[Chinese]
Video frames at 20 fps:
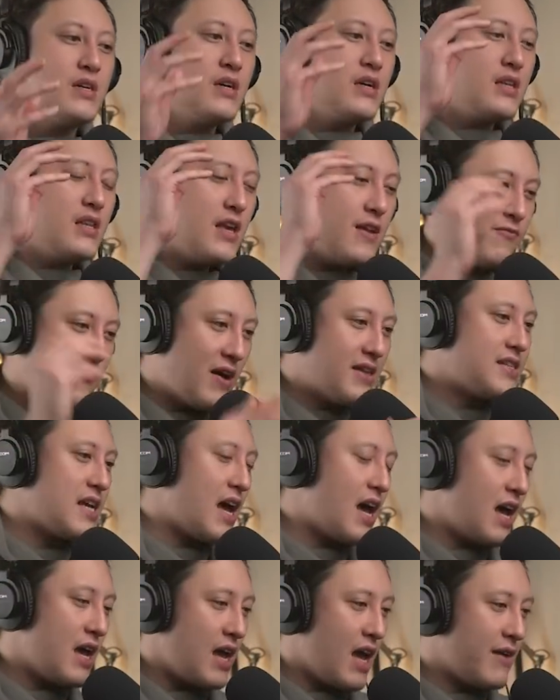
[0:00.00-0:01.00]
你放
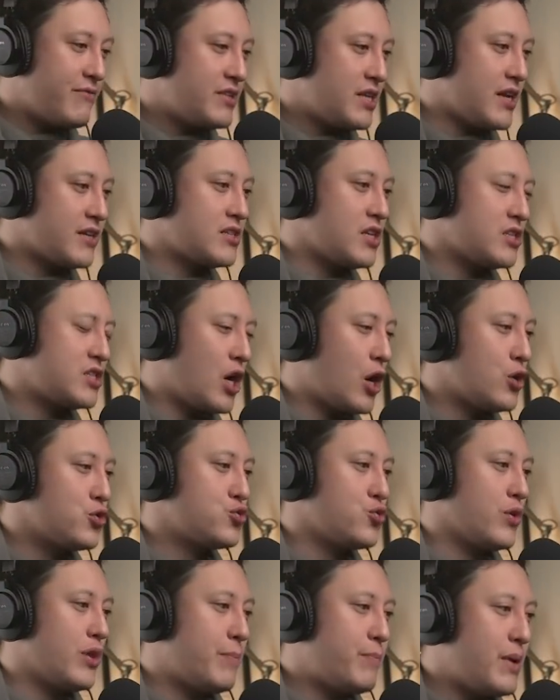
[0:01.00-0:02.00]
在 FTX 的交易
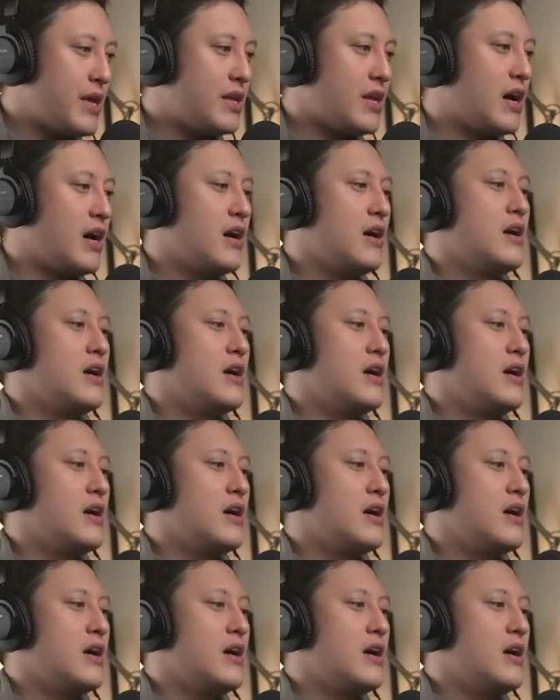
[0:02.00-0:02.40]
所的币呢。